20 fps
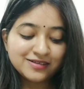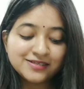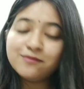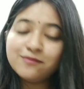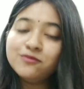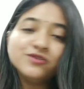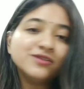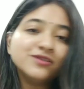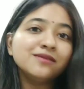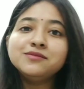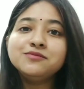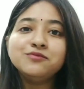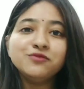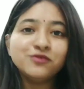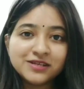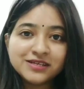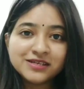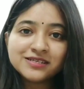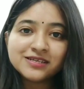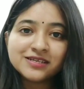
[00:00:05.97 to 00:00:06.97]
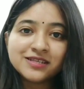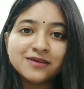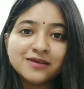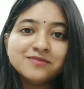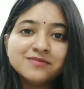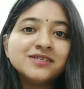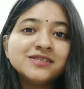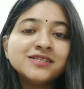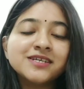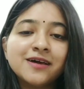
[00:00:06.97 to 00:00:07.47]
যেমনটা আমি
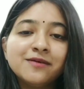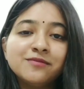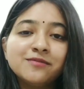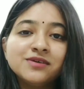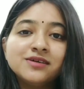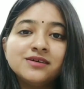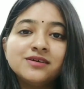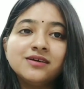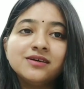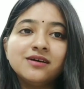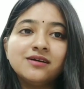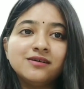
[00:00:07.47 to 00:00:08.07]
বলেছিলাম যে আমি